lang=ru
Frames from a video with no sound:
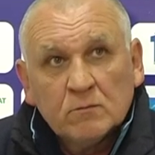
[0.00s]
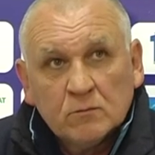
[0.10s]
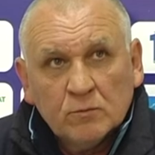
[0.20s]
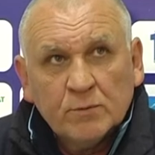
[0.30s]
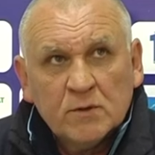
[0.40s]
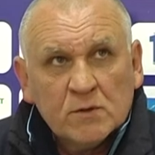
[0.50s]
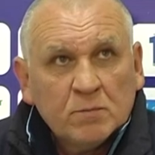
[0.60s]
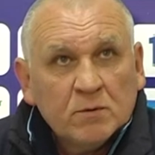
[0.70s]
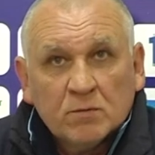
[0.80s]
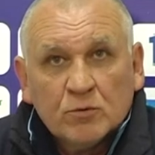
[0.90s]
Ну, в
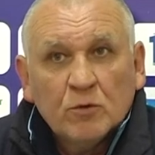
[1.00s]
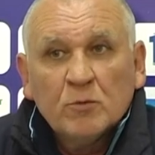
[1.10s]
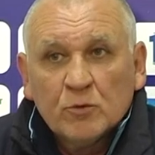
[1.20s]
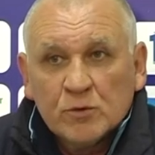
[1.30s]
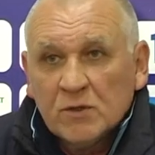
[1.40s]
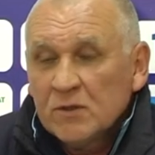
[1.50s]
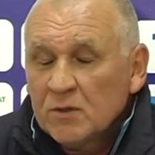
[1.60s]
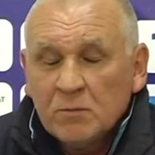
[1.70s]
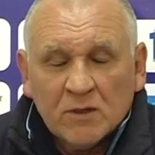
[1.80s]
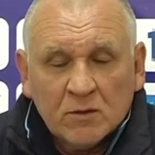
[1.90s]
принципе, могу сказать?
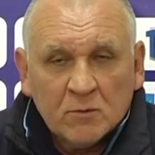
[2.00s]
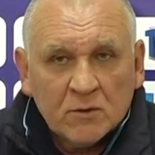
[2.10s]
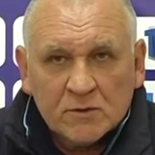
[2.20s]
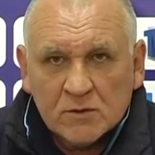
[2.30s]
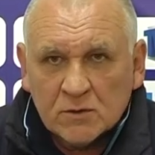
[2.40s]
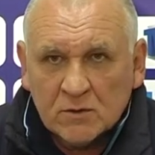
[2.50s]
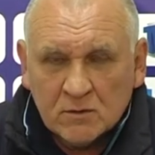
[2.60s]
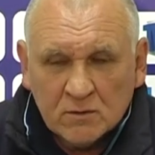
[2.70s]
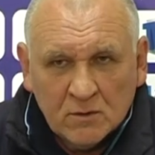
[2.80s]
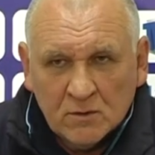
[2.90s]
Ребята молодцы.
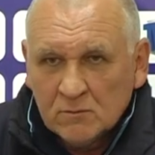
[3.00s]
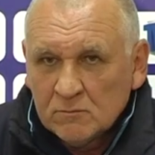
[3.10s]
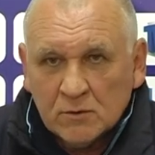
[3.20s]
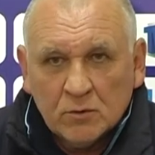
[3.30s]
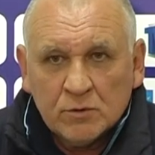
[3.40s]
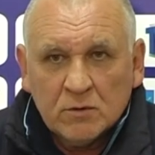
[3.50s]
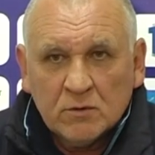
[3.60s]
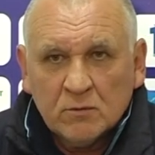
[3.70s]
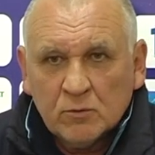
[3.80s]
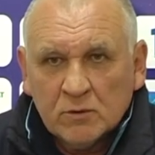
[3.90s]
Я очень
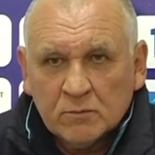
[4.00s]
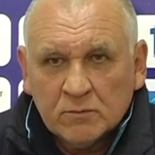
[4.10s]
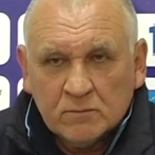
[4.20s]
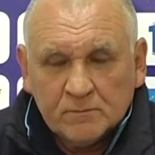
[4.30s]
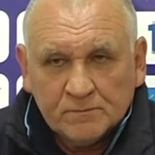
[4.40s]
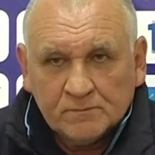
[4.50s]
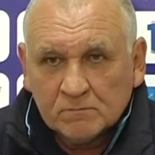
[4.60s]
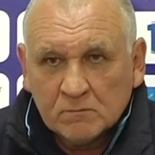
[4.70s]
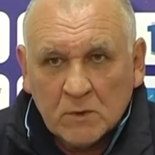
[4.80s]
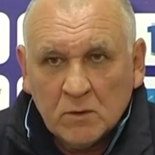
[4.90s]
доволен
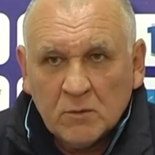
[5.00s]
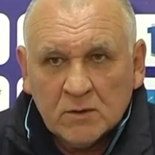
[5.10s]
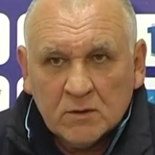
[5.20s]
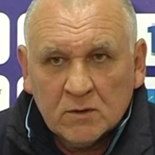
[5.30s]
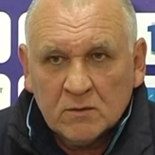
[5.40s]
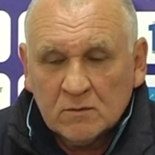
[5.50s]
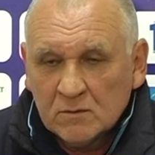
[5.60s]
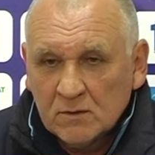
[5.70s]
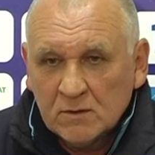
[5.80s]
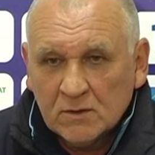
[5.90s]
командой.
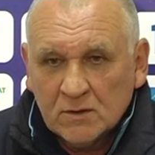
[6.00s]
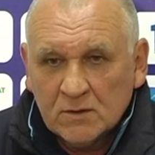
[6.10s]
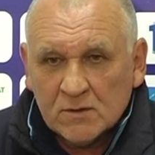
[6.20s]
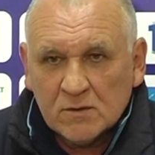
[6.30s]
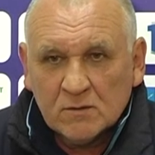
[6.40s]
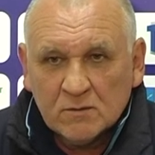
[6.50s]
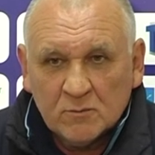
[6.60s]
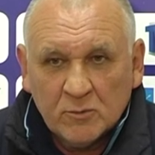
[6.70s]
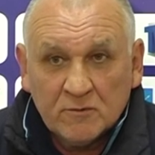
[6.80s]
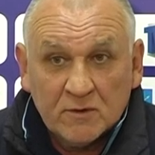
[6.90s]
Наконец-то
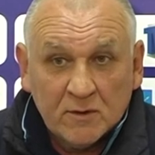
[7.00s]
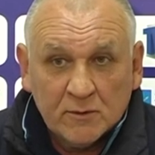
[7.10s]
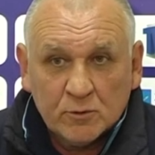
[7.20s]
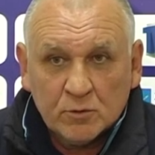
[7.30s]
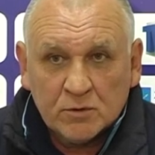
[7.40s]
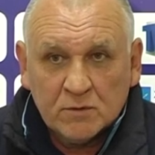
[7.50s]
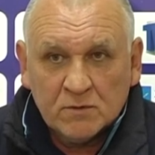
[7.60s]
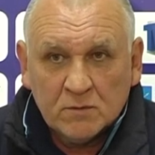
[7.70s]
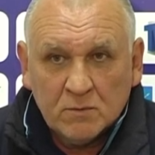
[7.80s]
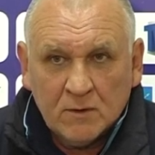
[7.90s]
поверили трошки в
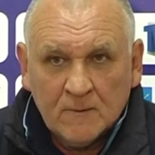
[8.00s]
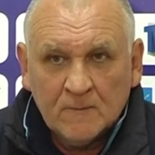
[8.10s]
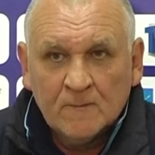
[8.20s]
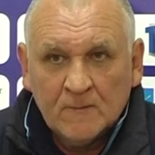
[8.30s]
себя.